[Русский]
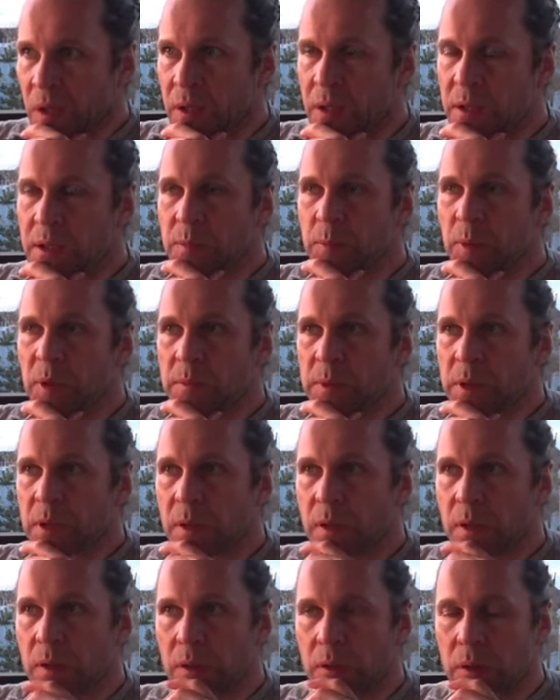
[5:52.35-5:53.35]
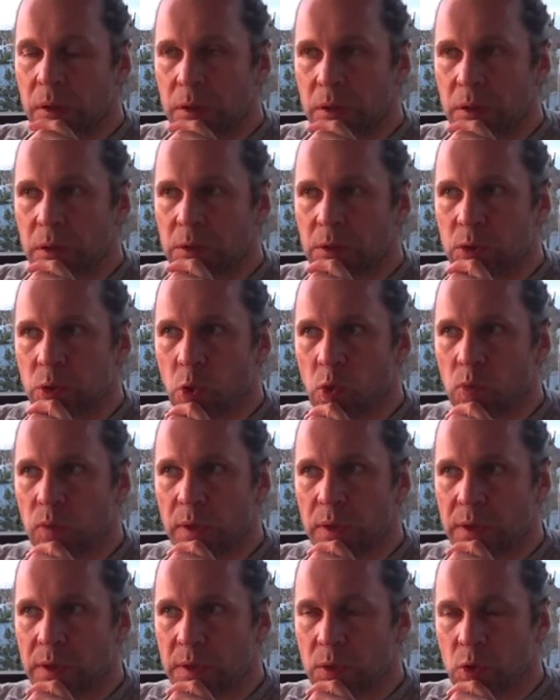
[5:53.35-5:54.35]
И, например, э,
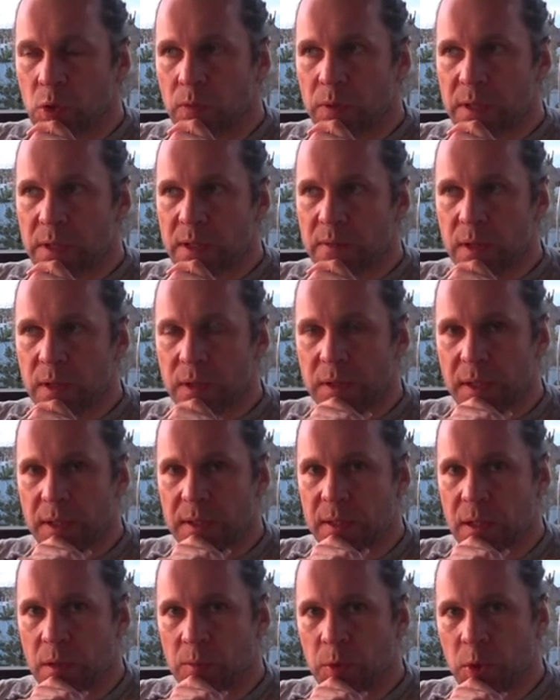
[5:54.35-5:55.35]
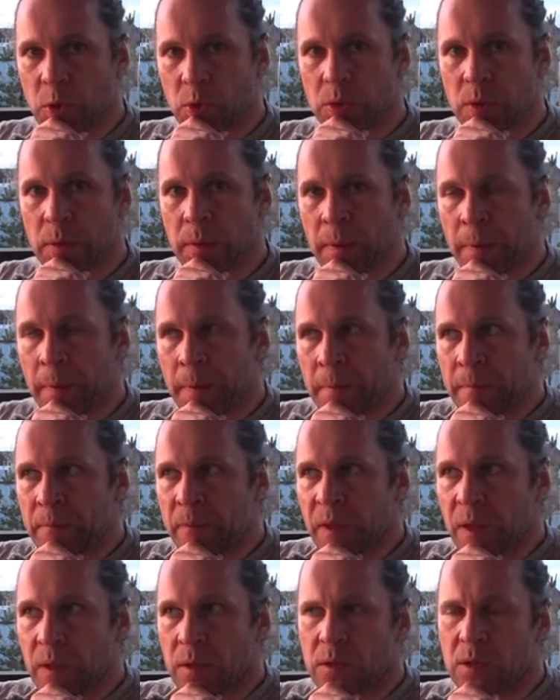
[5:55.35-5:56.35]
новый, новый свет экстрабрюд
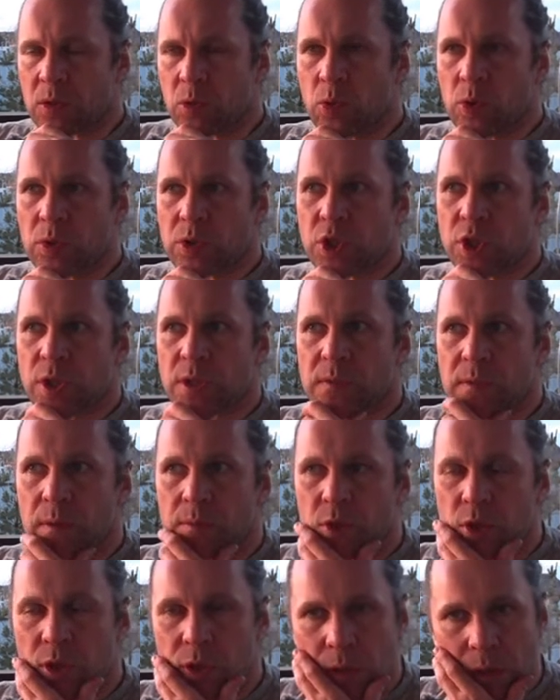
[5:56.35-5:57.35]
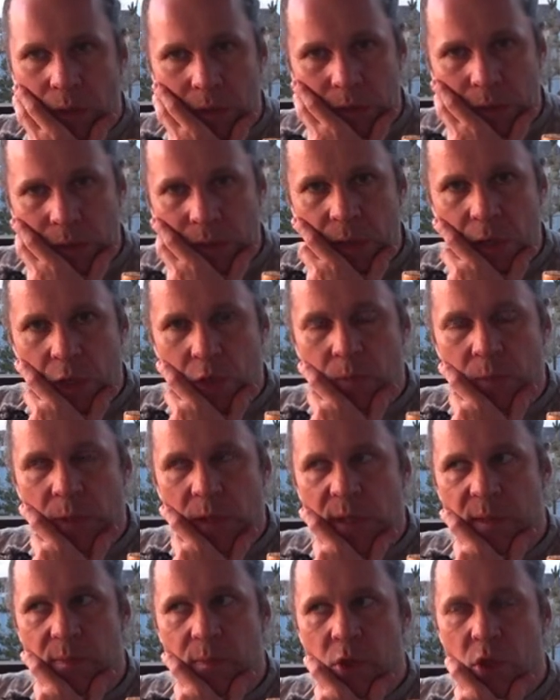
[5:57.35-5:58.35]
стоит сейчас вообще, скажем
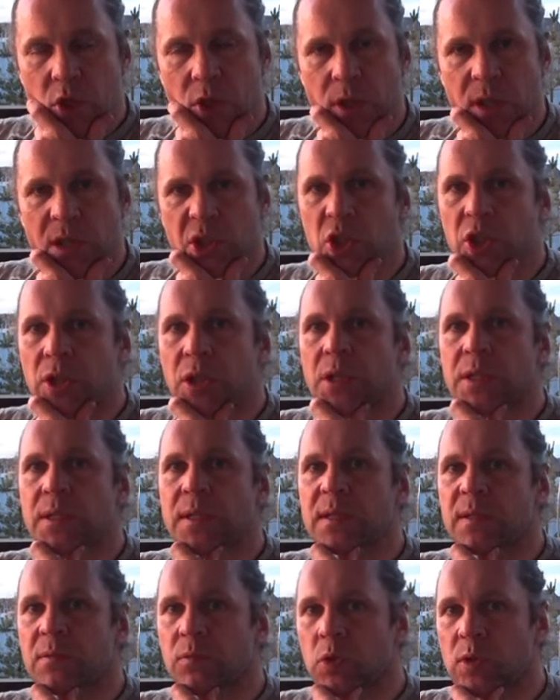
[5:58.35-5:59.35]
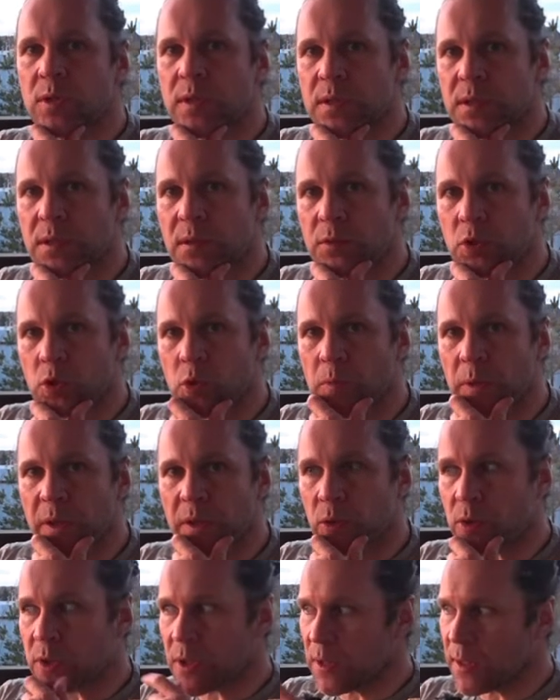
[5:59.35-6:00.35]
так, смешные 499
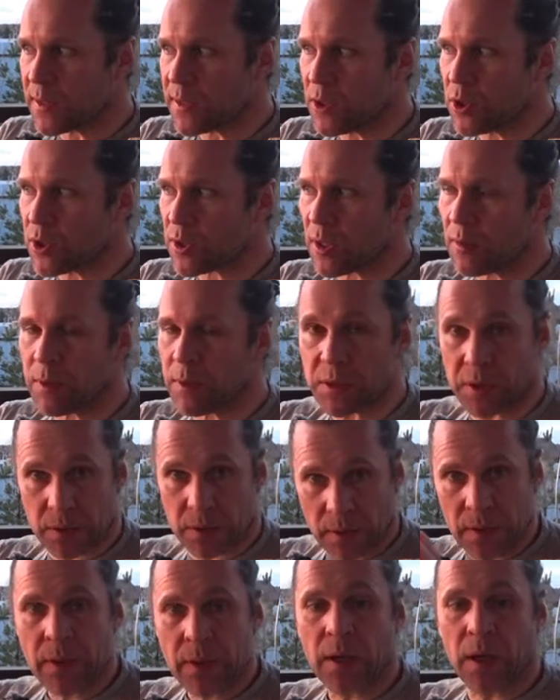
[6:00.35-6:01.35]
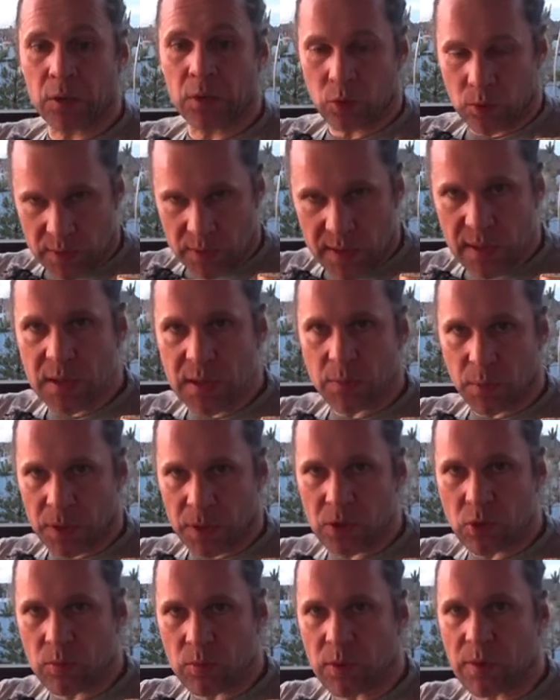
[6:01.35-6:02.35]
рублей. То есть классический метод. А, ну, естественно,
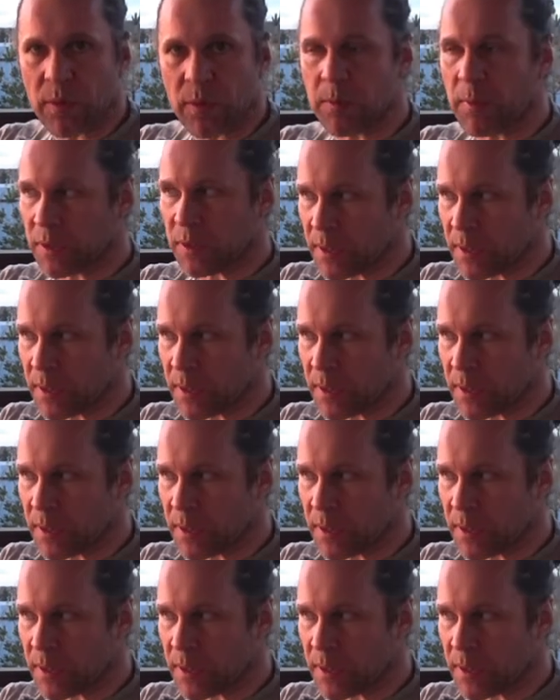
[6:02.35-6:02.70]
понятно, что мы говорим о